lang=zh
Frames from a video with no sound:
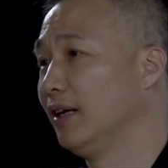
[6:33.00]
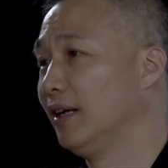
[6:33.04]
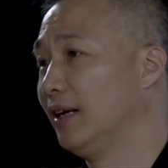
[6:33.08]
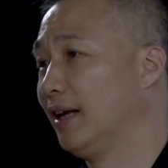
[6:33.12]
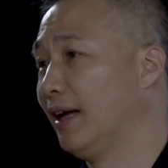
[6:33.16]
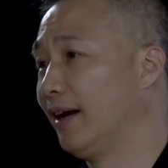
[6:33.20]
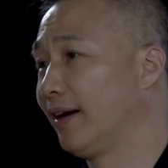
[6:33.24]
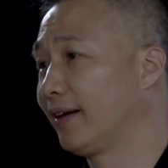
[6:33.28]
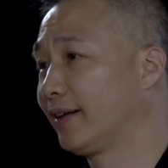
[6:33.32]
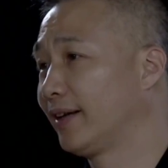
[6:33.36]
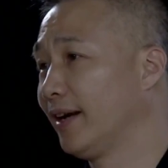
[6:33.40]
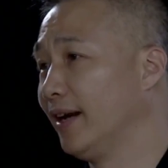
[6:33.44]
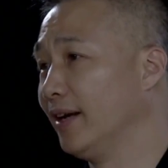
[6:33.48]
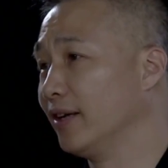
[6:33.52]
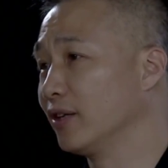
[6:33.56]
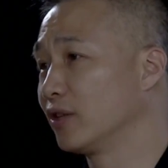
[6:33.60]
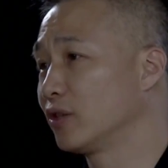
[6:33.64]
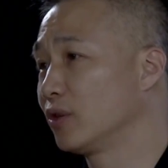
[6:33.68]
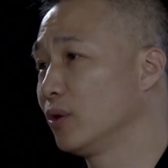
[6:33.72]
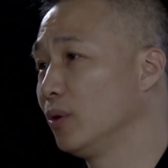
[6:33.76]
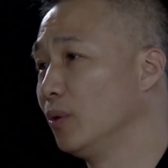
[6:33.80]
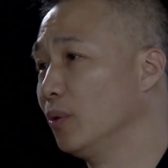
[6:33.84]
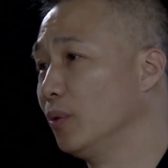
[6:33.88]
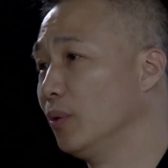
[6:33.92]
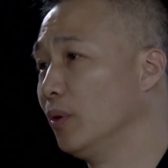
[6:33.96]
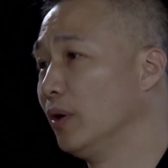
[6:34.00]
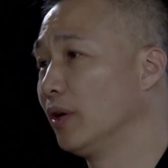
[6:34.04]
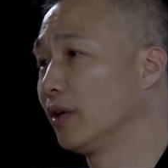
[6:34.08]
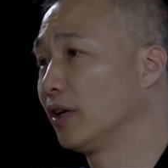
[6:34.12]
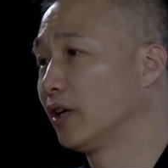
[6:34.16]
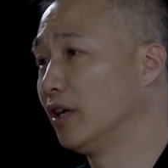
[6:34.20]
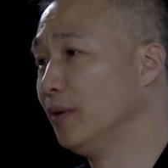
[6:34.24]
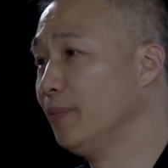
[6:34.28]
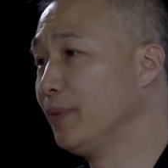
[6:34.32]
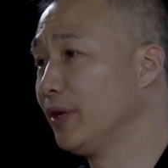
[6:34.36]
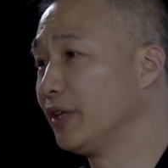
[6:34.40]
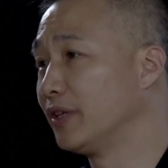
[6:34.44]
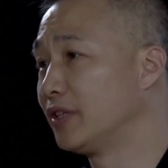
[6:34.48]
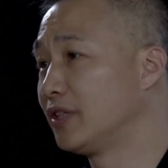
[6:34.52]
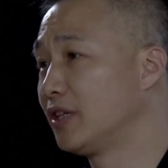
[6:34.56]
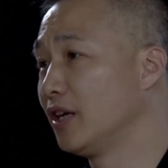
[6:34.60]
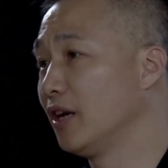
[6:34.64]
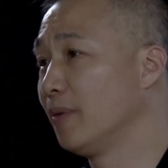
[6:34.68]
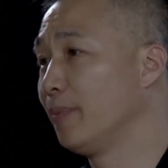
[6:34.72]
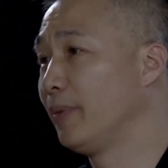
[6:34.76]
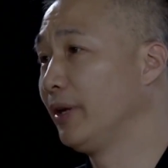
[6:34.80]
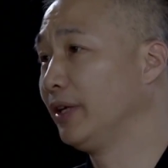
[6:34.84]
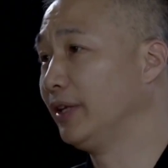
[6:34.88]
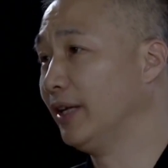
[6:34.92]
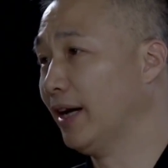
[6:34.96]
来感受革命
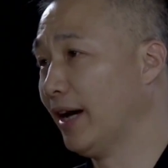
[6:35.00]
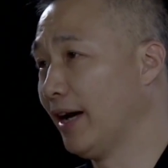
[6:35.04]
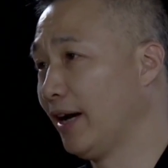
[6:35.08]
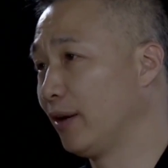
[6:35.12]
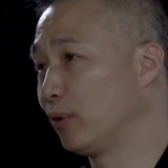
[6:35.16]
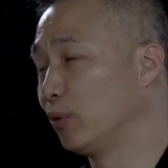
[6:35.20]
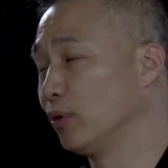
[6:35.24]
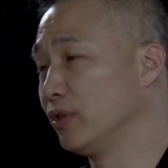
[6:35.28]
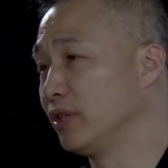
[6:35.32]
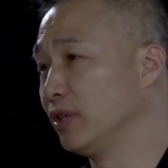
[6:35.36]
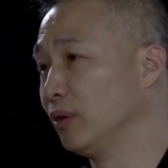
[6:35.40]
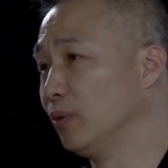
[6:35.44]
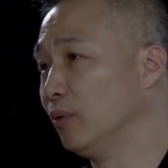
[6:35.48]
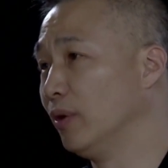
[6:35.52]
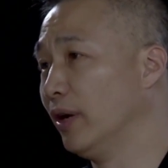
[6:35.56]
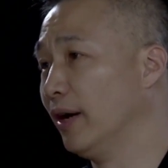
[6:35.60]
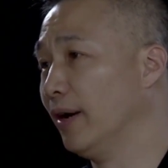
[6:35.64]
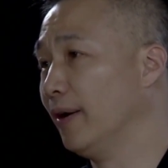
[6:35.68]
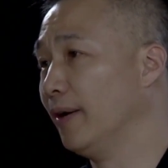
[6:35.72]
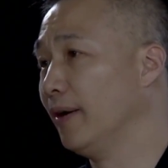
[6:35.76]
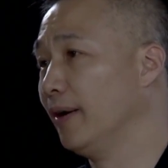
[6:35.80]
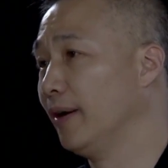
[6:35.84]
先辈的爱国情怀。